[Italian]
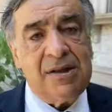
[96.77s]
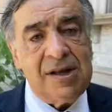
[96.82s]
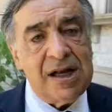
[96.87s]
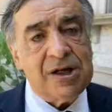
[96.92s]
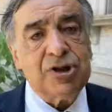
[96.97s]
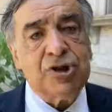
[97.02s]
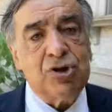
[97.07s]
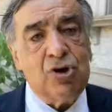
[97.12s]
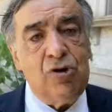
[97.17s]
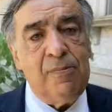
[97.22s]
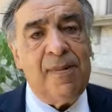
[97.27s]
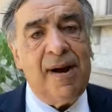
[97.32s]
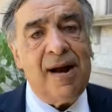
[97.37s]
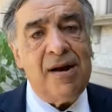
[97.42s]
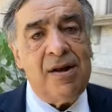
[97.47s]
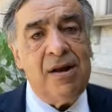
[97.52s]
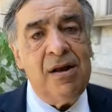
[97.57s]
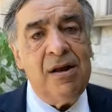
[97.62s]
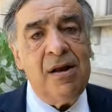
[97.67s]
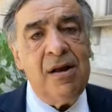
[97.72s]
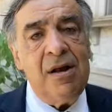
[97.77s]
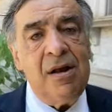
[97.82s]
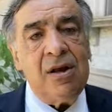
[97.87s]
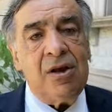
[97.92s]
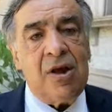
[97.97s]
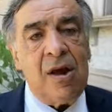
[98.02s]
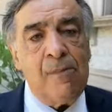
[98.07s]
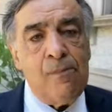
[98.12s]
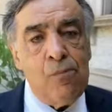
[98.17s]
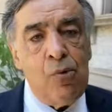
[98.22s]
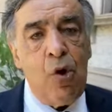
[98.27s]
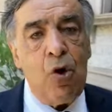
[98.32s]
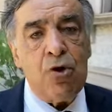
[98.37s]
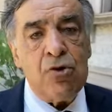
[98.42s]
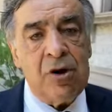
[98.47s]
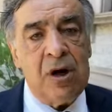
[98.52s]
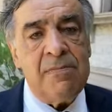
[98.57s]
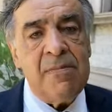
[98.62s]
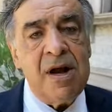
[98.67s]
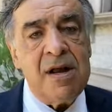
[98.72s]
di esseri umani che
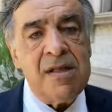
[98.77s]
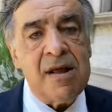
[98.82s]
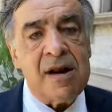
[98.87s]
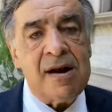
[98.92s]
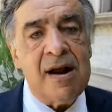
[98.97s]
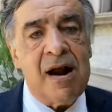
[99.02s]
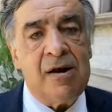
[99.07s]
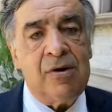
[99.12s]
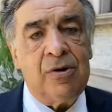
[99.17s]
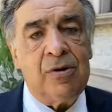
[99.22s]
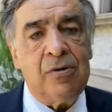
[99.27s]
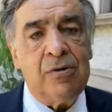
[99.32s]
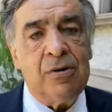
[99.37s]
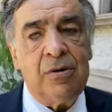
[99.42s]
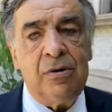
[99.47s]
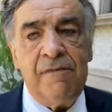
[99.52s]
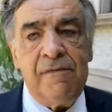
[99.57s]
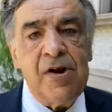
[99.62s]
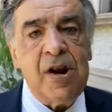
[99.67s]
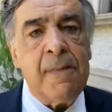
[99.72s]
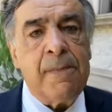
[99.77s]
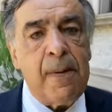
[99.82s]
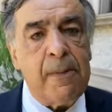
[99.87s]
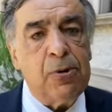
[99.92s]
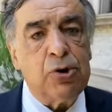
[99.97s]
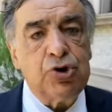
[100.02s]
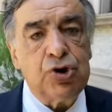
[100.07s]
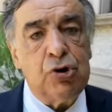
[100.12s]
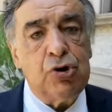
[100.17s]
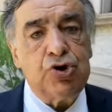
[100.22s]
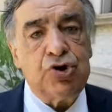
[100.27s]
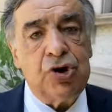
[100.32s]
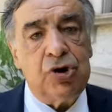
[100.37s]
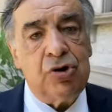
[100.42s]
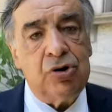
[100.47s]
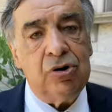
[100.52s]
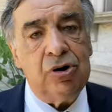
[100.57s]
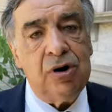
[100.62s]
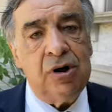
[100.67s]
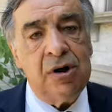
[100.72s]
muoiono nel Mediterraneo in un vero e proprio
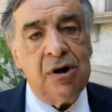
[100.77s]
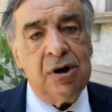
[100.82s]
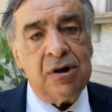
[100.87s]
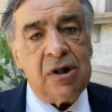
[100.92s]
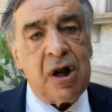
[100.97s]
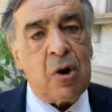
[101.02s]
genocidio